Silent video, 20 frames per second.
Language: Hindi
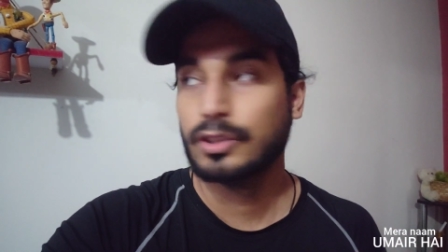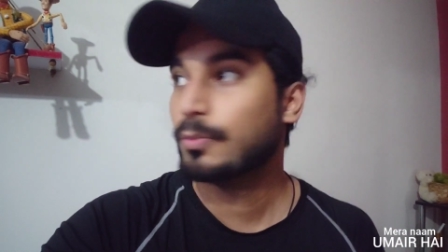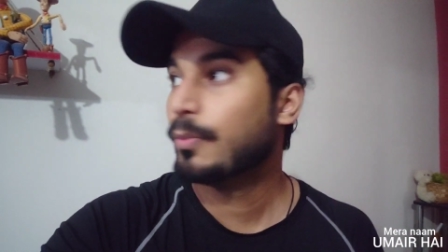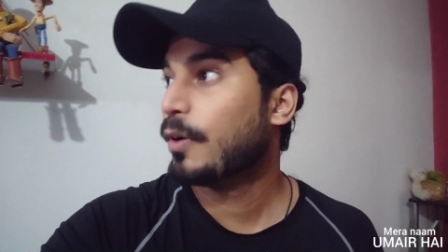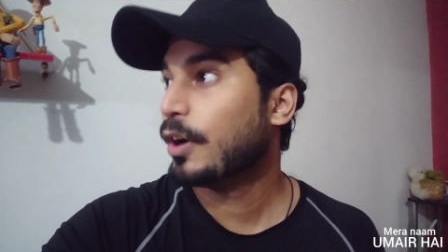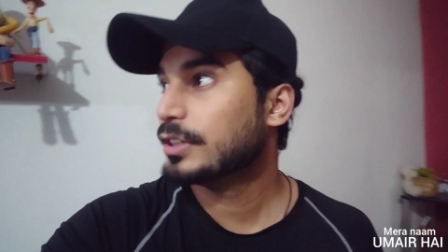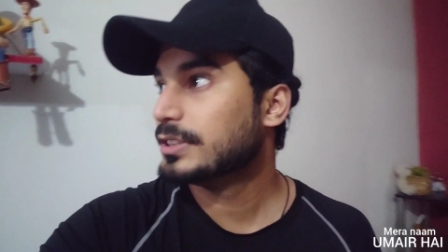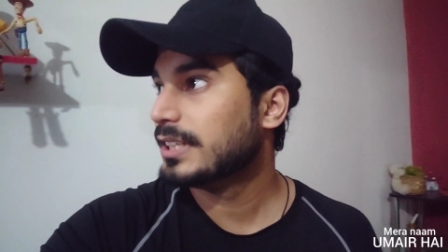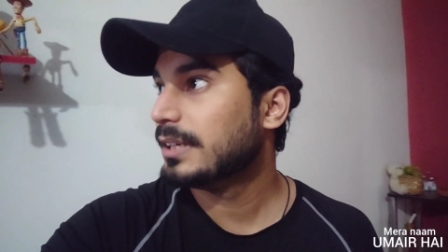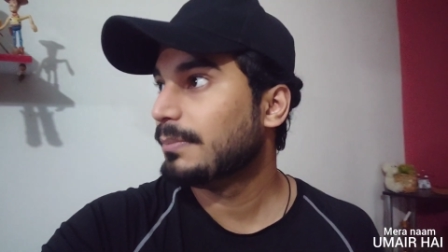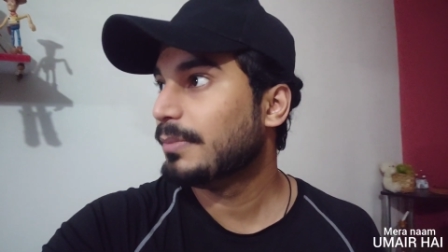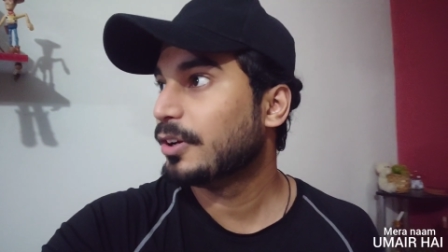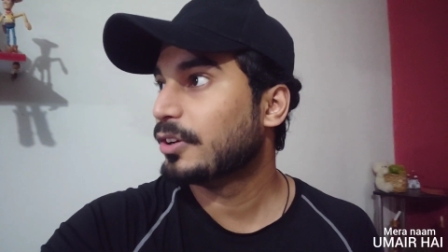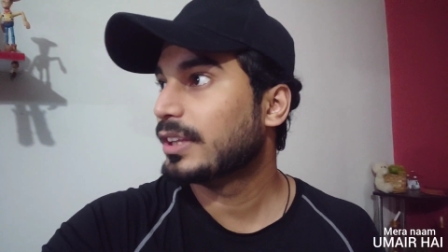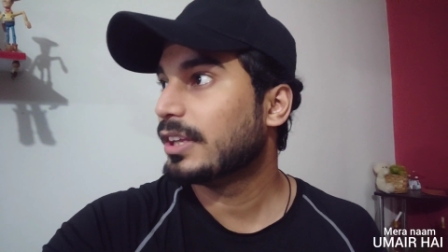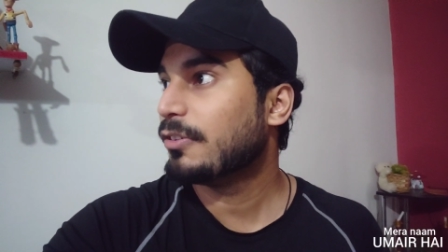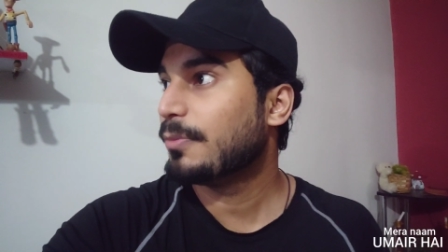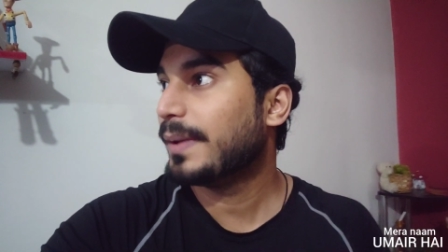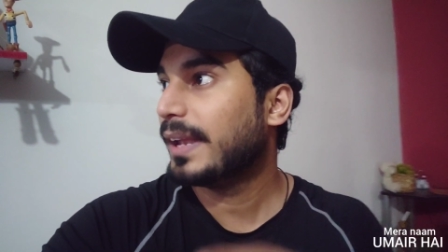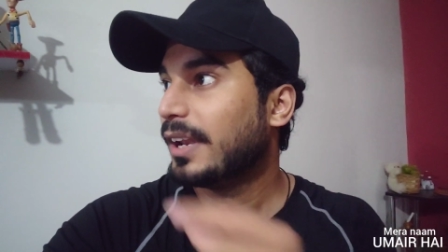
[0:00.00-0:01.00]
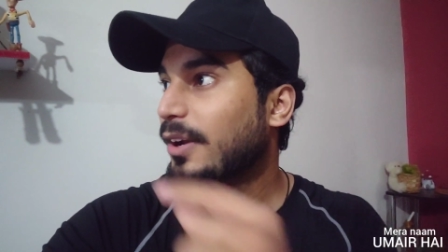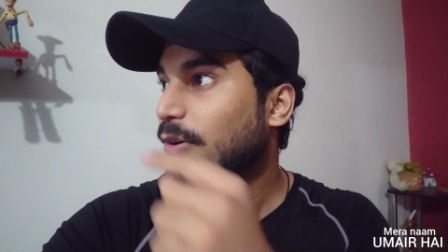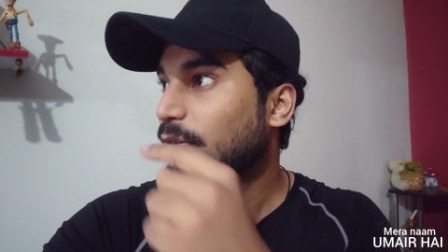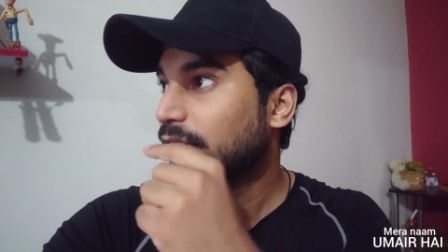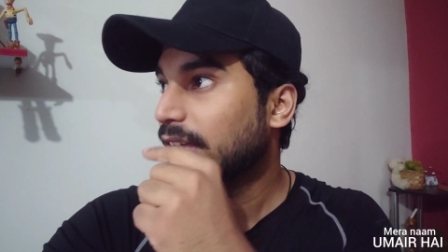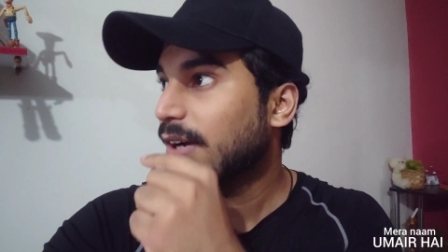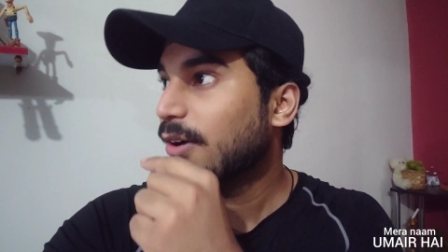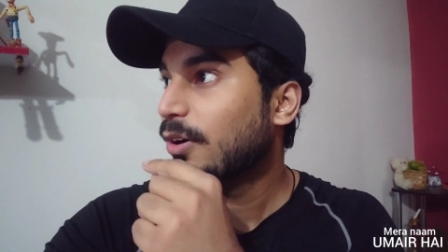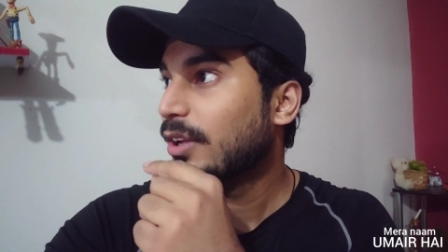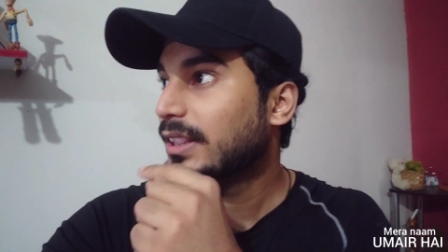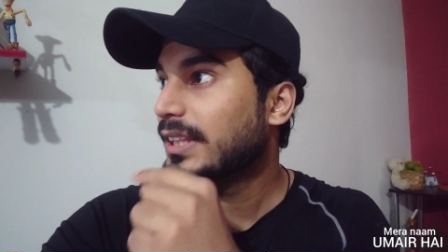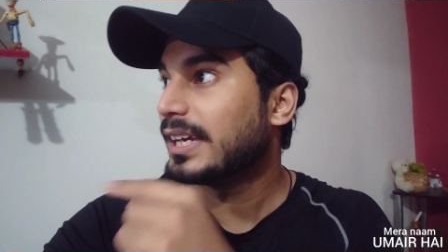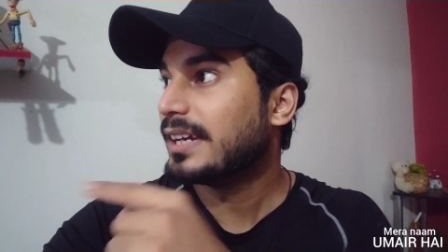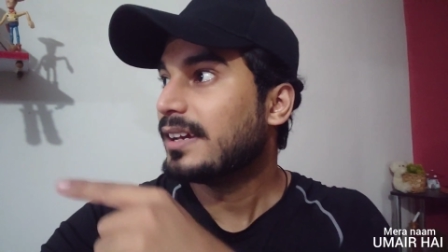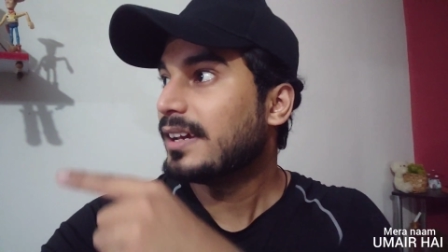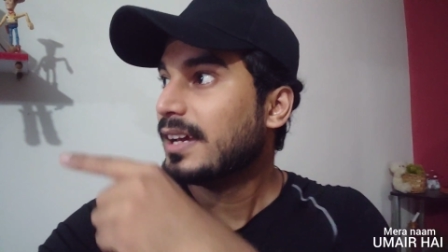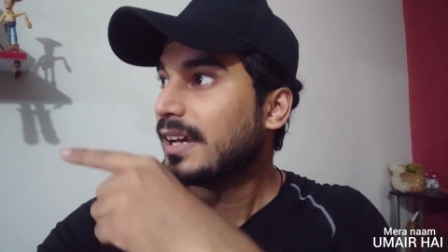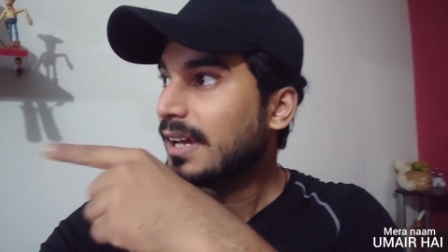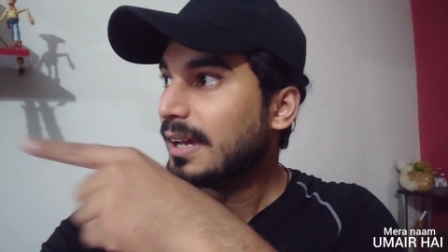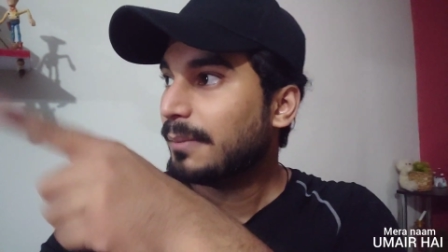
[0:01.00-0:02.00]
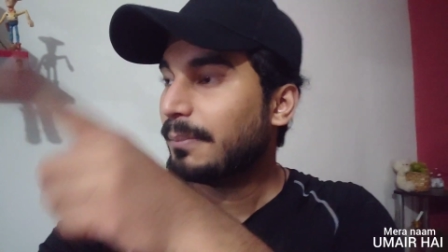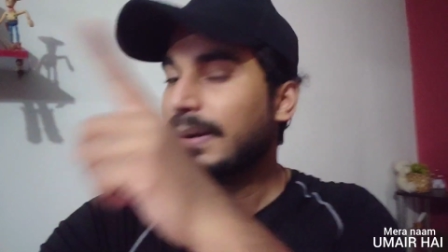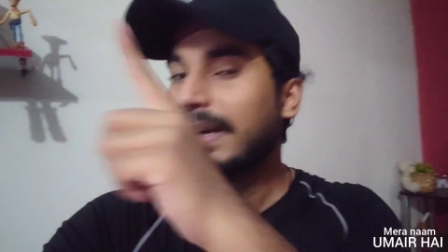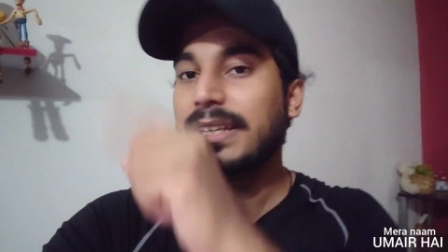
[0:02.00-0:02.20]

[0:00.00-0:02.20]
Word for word: मौजिन भी होते हैं वो पहले रोज़ा खोलते हैं हाँ।